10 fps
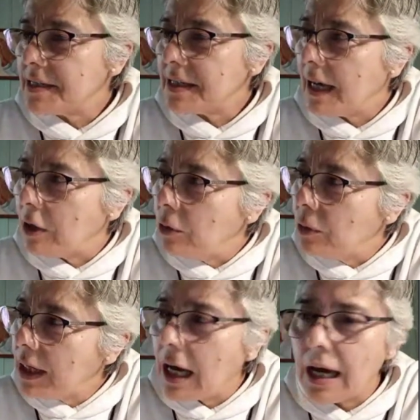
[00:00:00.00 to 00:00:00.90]

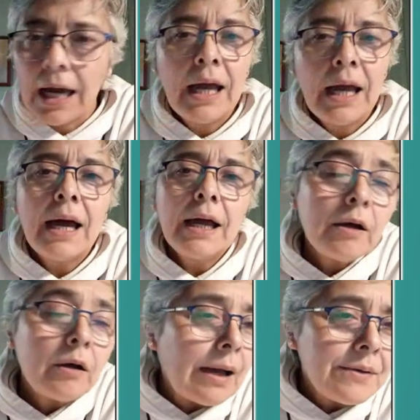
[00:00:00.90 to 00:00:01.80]
alguna,
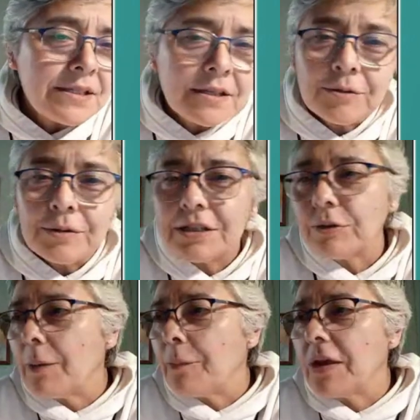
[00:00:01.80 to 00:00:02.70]
a veces es
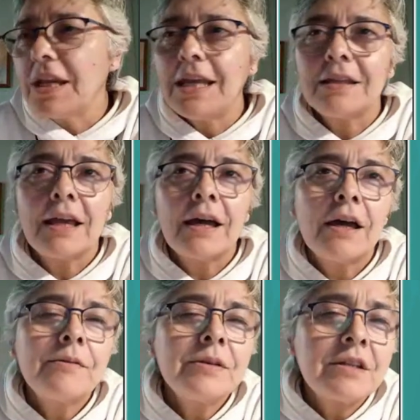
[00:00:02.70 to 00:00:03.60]
una piedrita, a
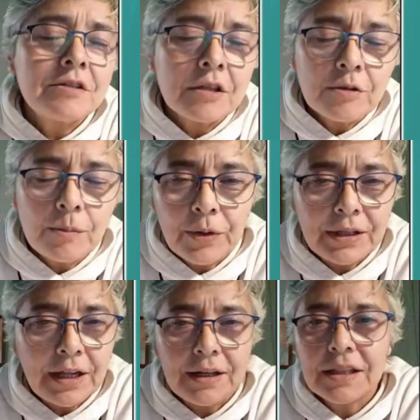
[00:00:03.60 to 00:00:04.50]
veces es un
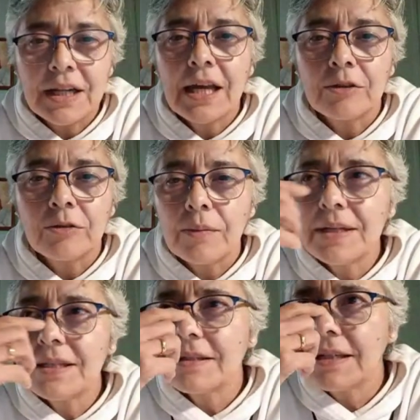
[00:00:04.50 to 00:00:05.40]
portarretrato, a
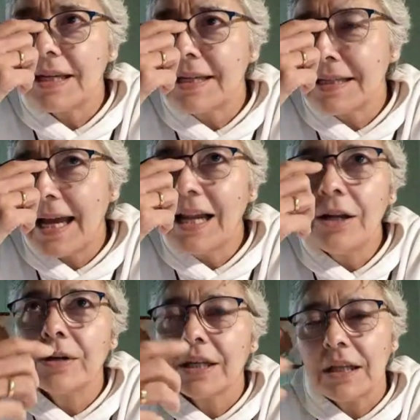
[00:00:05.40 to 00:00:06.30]
veces es
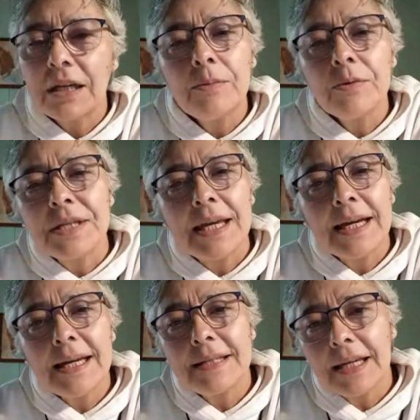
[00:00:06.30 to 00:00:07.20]
algo que tenemos en
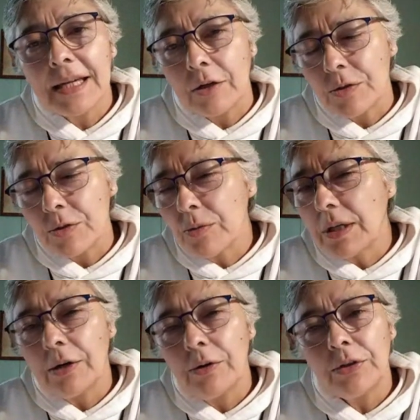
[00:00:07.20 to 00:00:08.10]
casa que nos une
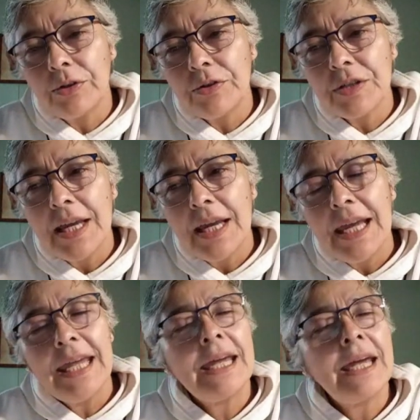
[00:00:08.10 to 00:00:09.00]
a otros
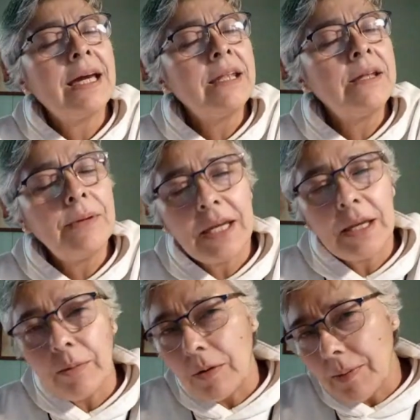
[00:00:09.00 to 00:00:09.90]
y que cada vez que
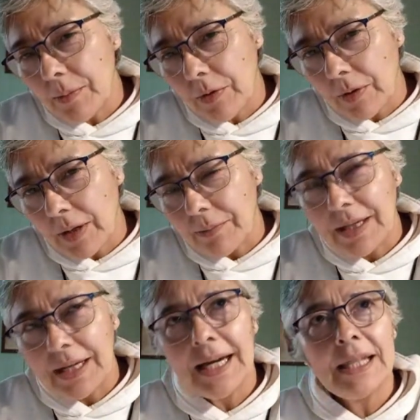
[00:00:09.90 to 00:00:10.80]
volvemos con la
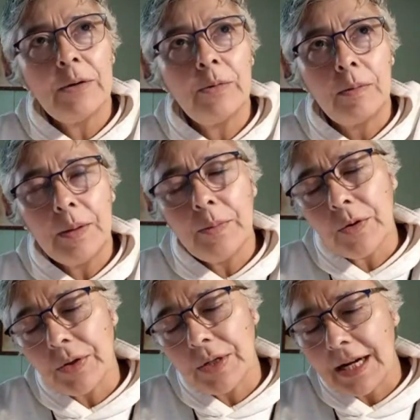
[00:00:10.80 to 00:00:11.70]
mirada, volvemos
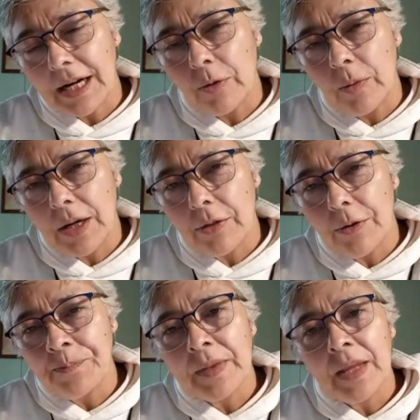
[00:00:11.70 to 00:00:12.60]
con el recuerdo,
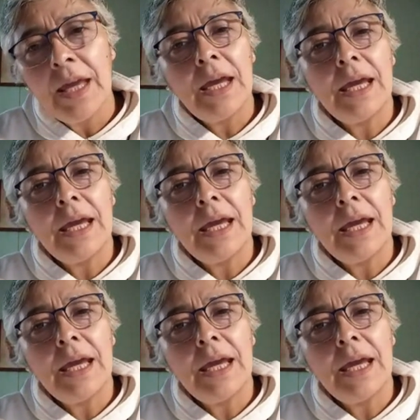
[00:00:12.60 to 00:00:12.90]
eh,